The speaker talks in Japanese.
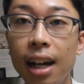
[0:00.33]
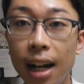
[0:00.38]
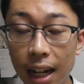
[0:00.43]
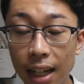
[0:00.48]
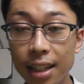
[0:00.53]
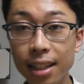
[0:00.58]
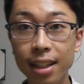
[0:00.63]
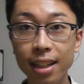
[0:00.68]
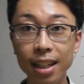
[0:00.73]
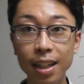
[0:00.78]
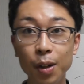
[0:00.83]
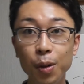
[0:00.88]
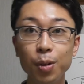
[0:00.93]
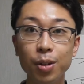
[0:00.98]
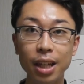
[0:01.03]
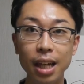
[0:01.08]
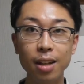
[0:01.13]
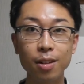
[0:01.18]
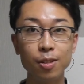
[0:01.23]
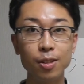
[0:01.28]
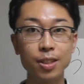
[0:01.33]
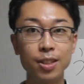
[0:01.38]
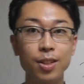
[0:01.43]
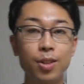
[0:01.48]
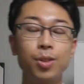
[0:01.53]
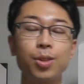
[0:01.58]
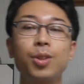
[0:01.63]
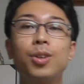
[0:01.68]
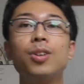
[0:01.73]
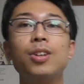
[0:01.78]
はい、日本を健康に
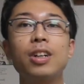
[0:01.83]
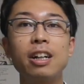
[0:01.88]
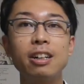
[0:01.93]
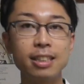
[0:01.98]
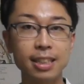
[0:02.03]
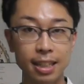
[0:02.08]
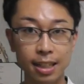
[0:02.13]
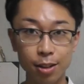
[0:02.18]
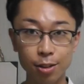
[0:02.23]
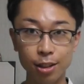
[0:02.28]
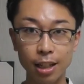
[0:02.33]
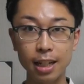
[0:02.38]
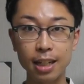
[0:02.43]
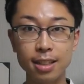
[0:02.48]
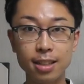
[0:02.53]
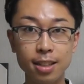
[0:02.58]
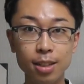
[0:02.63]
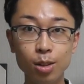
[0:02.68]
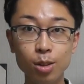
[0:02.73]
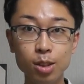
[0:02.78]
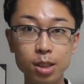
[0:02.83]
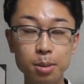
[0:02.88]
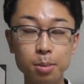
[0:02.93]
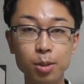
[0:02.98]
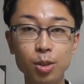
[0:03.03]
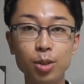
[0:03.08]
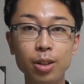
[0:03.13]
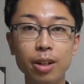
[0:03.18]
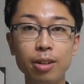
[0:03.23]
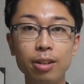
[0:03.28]
する男、川崎亮太です。本日
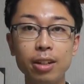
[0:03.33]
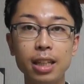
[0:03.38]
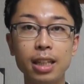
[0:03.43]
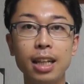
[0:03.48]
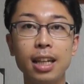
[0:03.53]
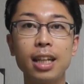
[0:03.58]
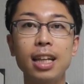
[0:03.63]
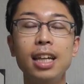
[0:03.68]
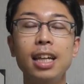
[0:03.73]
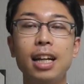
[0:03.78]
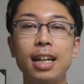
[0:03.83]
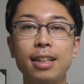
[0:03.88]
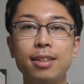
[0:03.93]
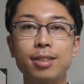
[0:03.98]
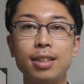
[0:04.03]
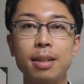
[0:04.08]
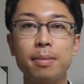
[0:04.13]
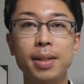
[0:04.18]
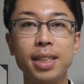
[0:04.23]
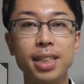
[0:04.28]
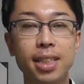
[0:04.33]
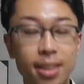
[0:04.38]
も動画をご覧いただきありがとうございま